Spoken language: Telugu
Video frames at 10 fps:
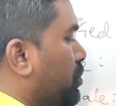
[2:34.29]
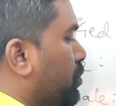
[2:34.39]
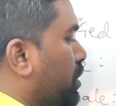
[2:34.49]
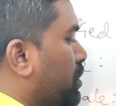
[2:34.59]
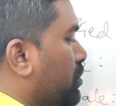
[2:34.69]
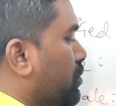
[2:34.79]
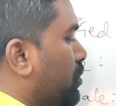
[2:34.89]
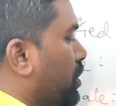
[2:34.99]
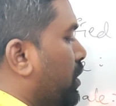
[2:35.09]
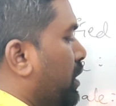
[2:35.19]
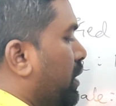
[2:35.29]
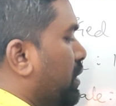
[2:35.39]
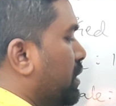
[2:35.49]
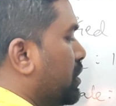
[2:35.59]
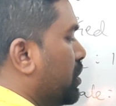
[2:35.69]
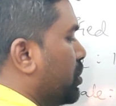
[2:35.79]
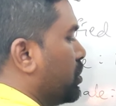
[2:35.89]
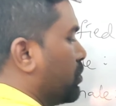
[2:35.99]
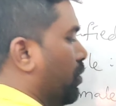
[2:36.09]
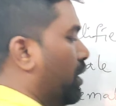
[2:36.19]
స్టూడెంట్స్ రిజిస్టర్
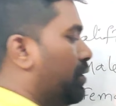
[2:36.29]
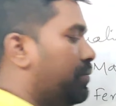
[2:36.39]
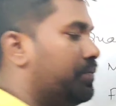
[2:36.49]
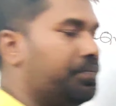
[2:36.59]
చేసుకోలేదు